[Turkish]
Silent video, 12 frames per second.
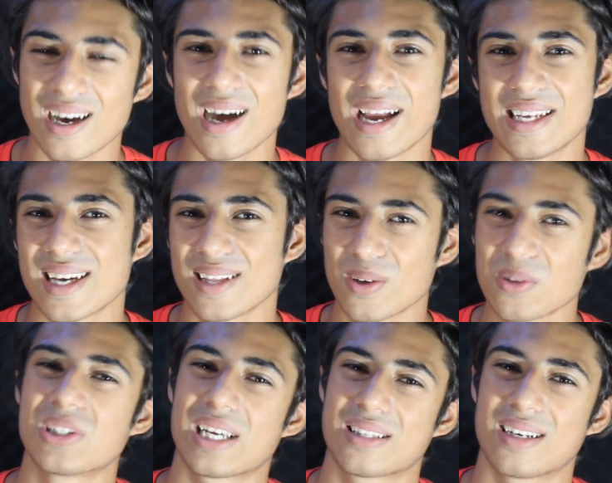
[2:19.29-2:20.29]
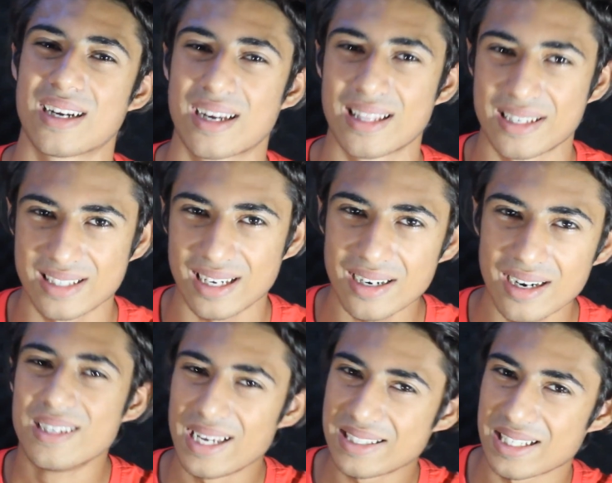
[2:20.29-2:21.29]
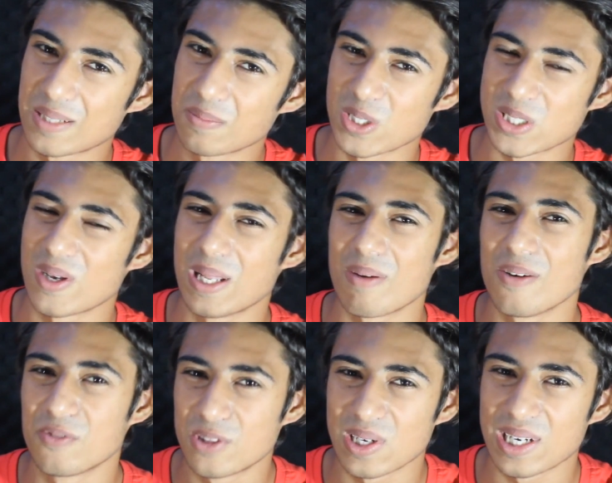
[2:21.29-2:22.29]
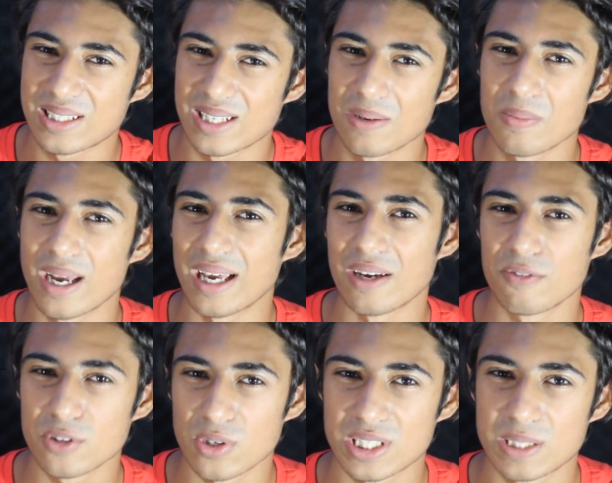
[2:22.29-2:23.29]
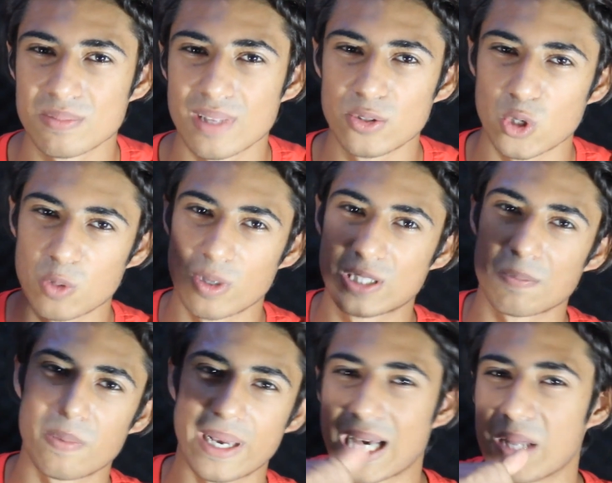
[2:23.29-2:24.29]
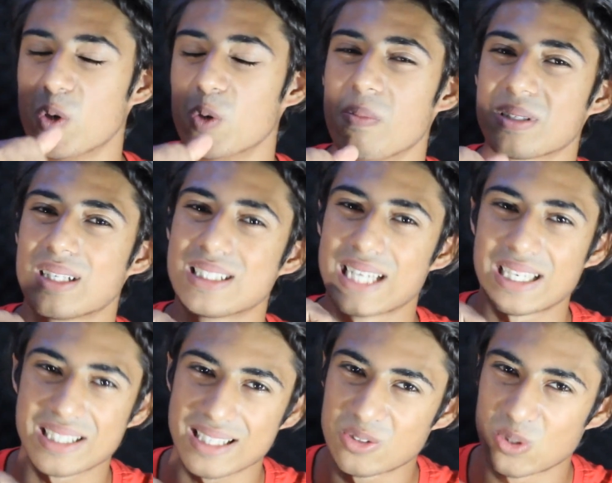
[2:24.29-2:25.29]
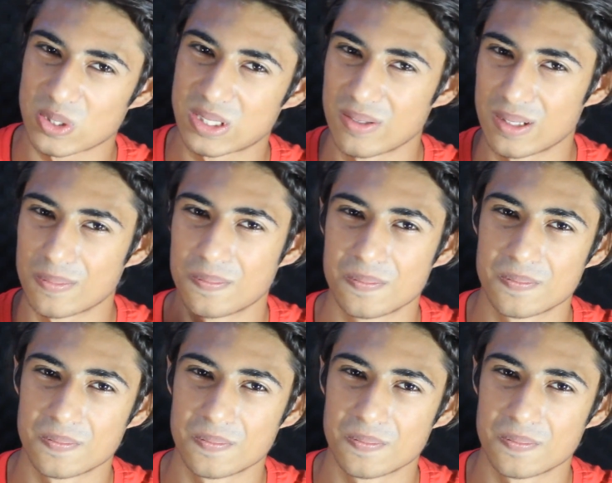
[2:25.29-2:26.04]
Daha heyecanlı olacaktır arkadaşlar. Neyse şimdi o zaman hemen videoya geçelim. Ee, videoya şimdiden yorum atıp like atmayı gerçekten çok sevinirim.